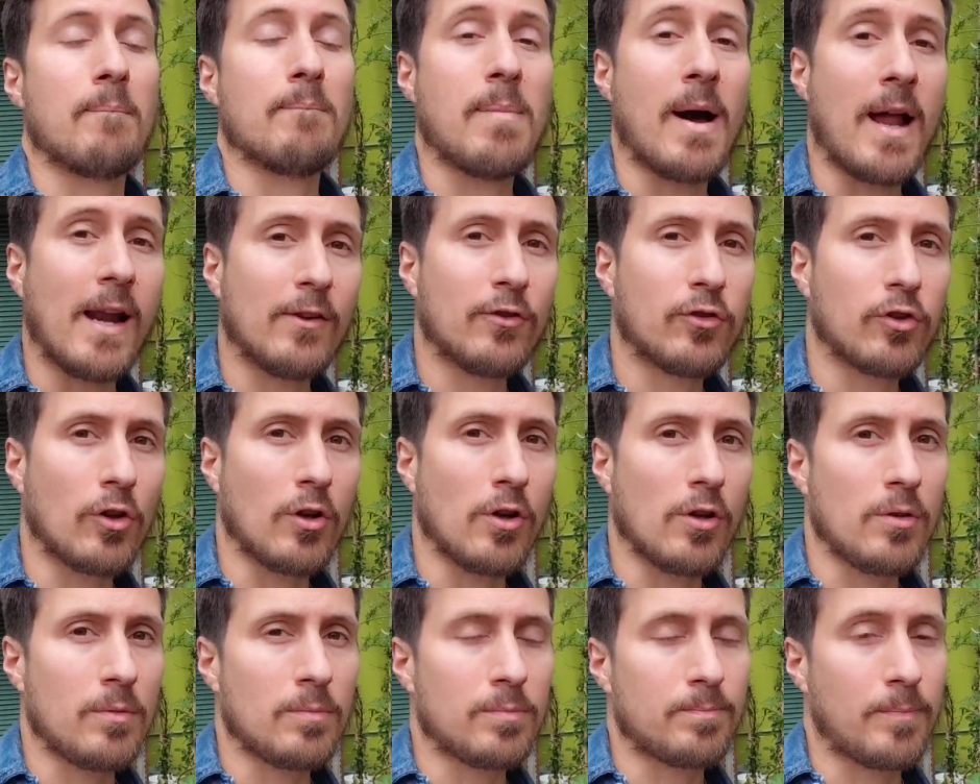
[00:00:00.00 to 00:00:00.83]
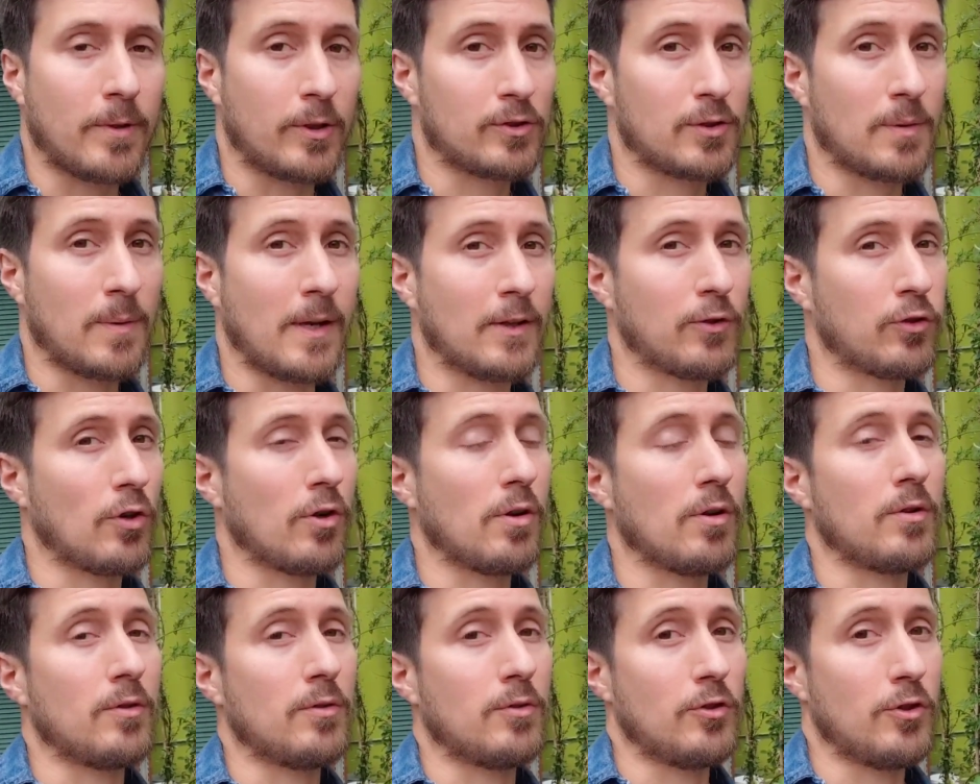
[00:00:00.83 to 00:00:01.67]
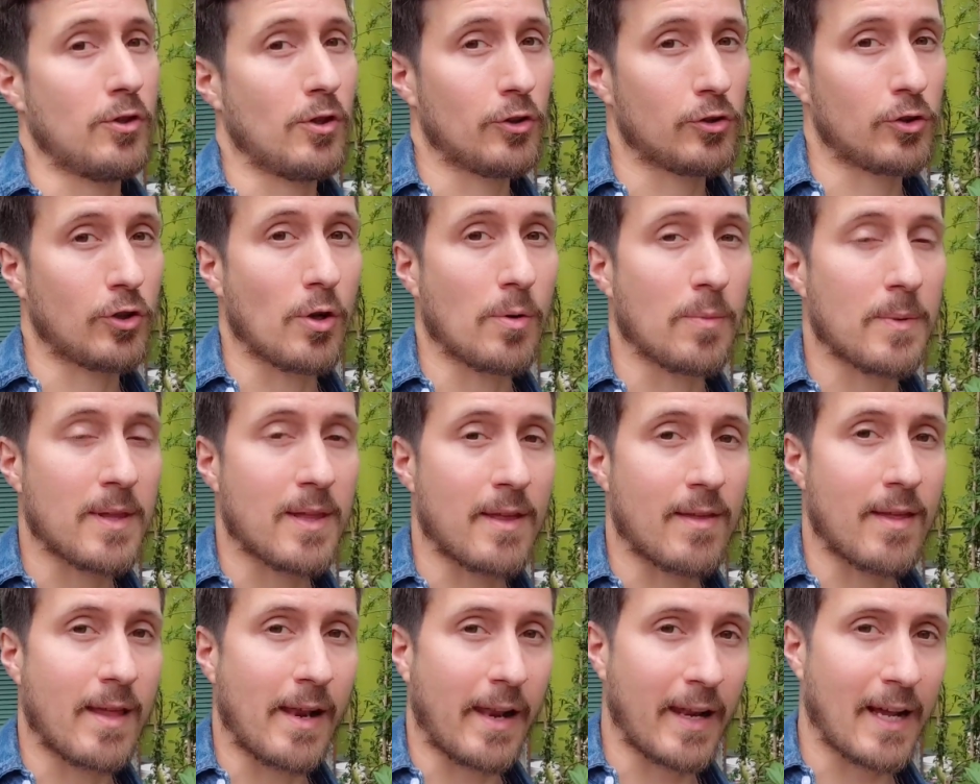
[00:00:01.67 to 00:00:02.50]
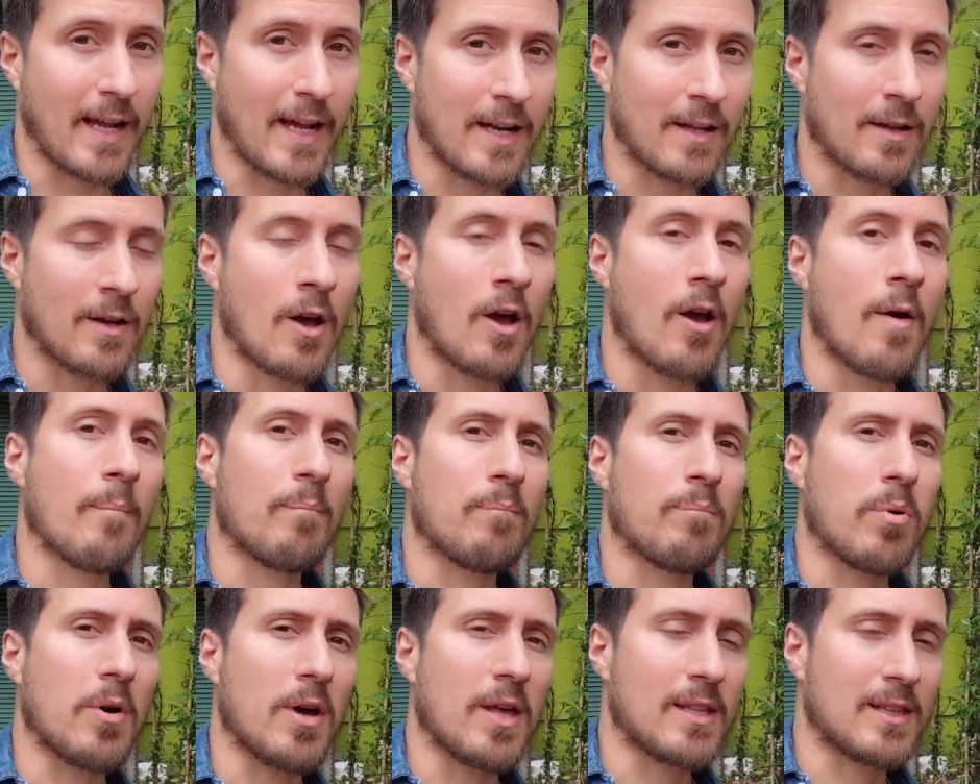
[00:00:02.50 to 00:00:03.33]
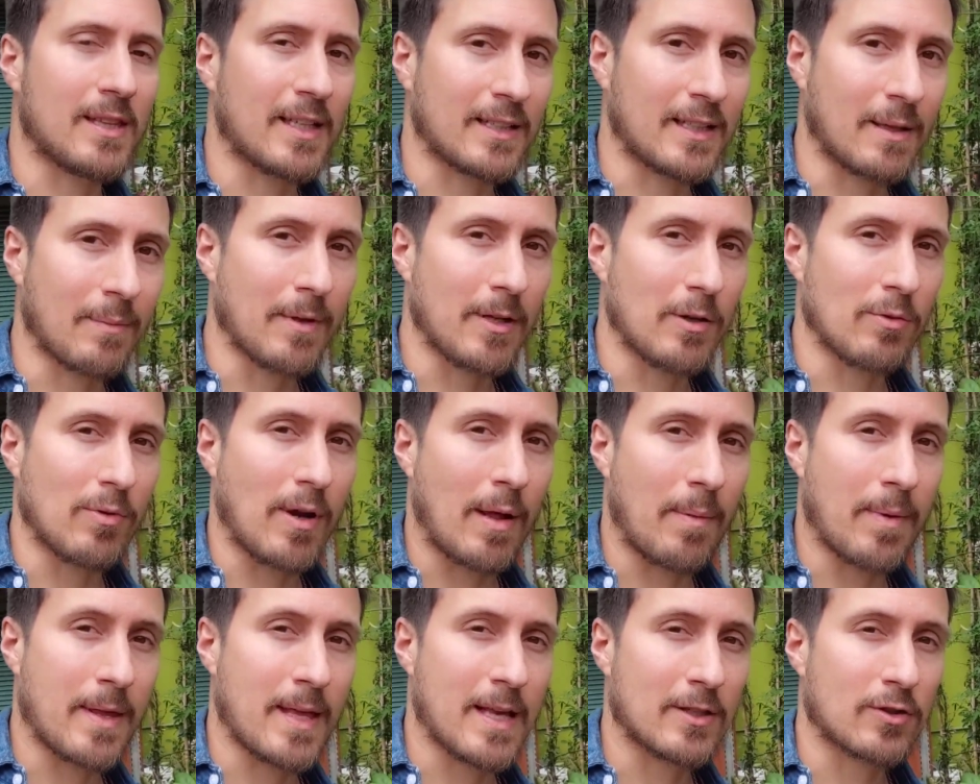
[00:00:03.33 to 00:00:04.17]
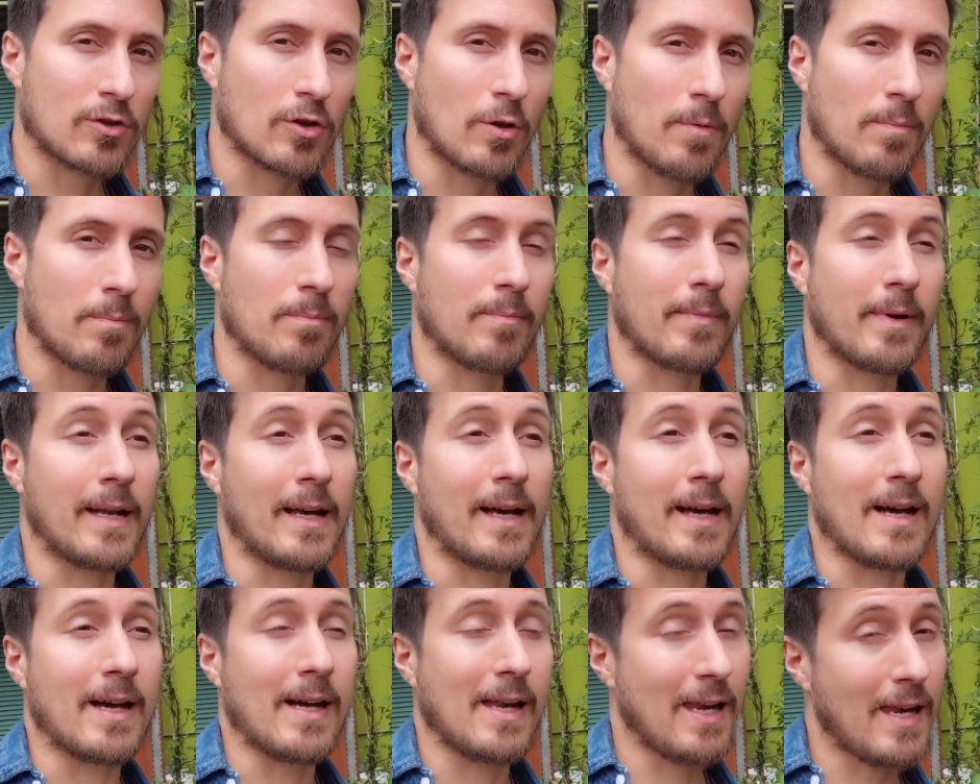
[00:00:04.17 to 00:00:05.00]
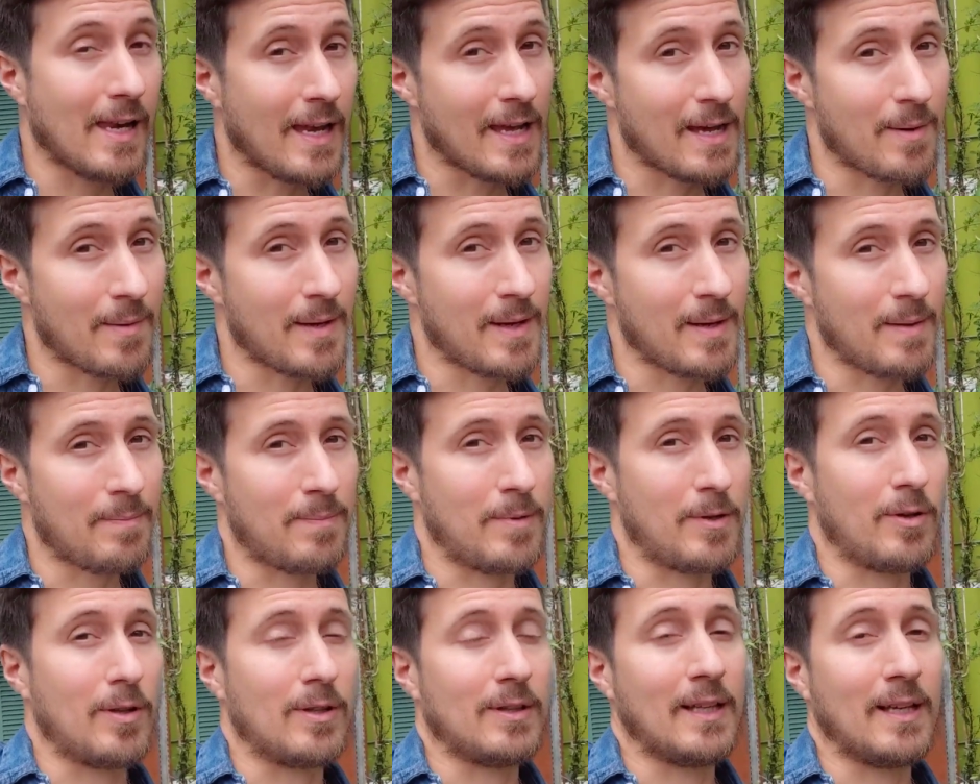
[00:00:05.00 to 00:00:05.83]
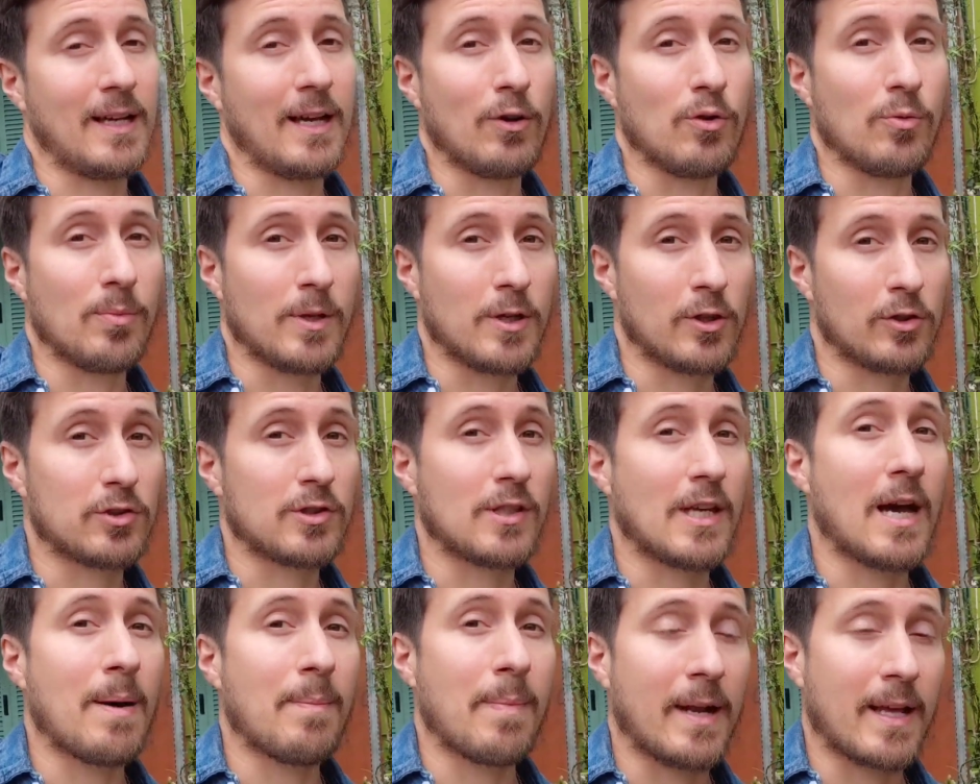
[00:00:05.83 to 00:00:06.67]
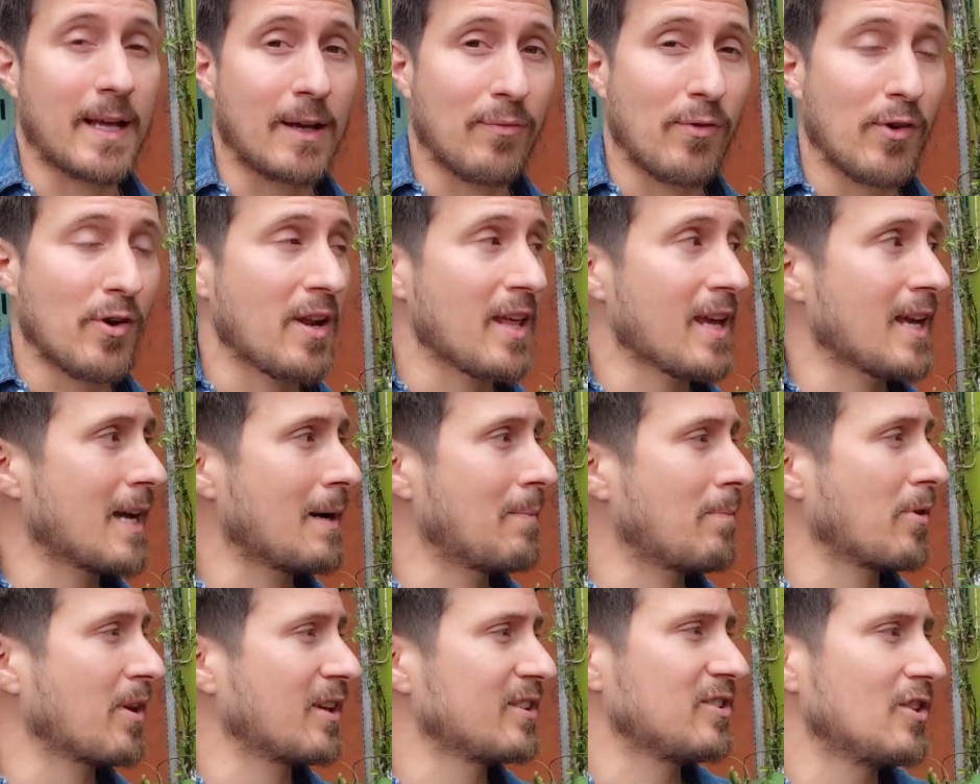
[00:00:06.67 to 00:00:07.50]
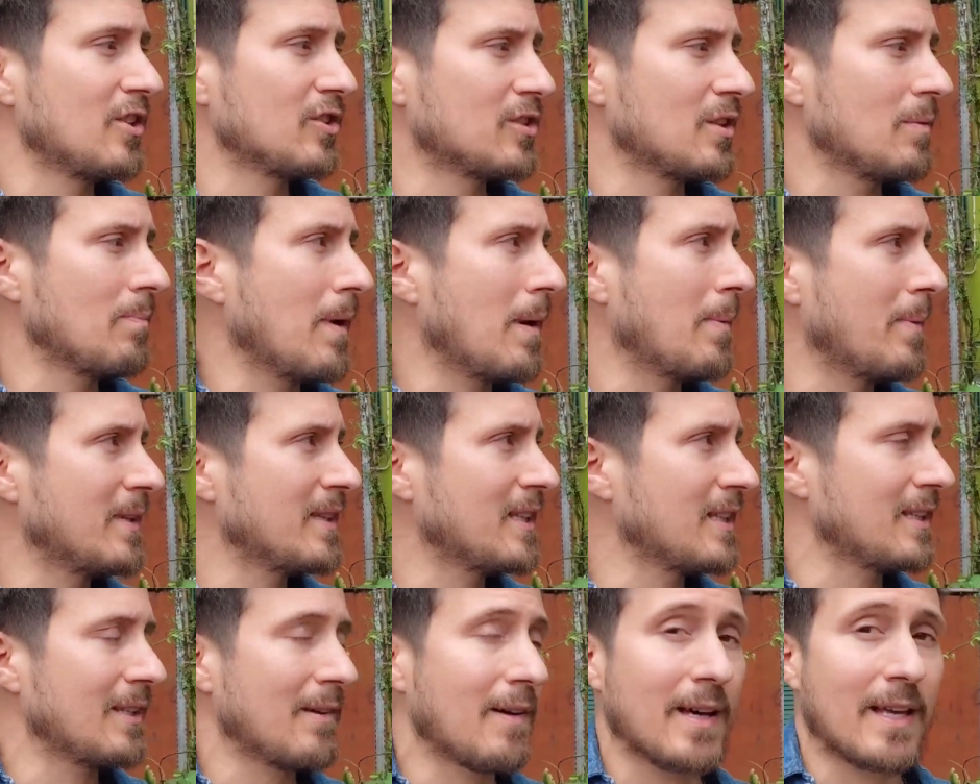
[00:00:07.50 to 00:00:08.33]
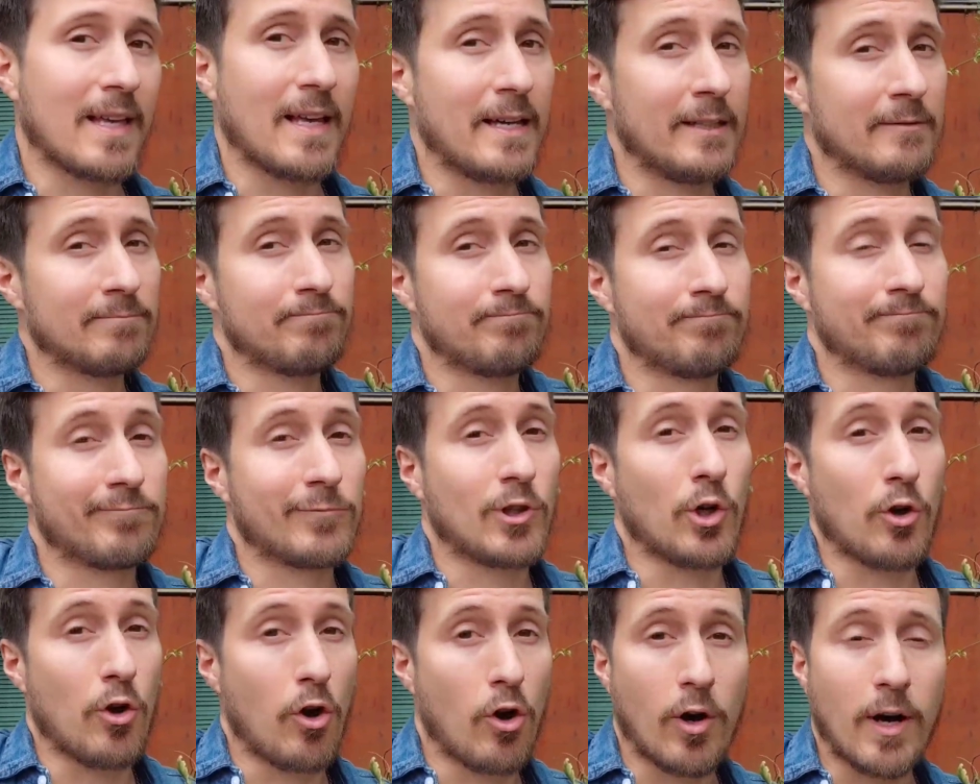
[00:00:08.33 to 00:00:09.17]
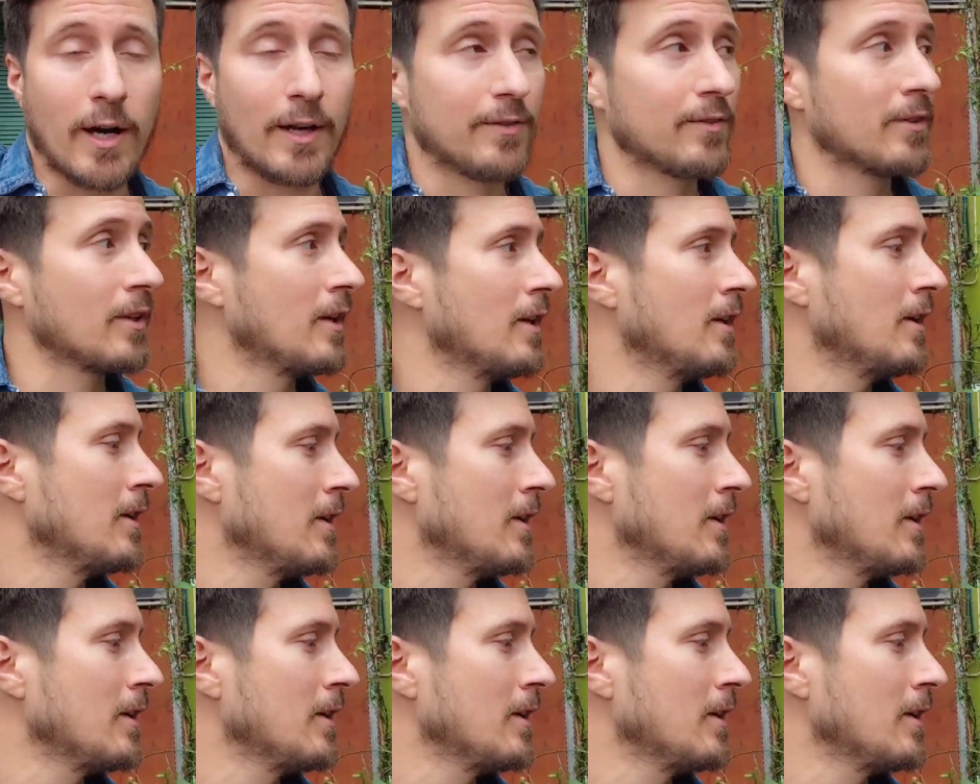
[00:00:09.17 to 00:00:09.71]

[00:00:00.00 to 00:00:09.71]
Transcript: Va al sol, pero si va al sol no te olvides de regar. Puede estar también en una media sombra leve, pero que tenga luminosidad para que florezca, porque si no simplemente te va a quedar con hojas.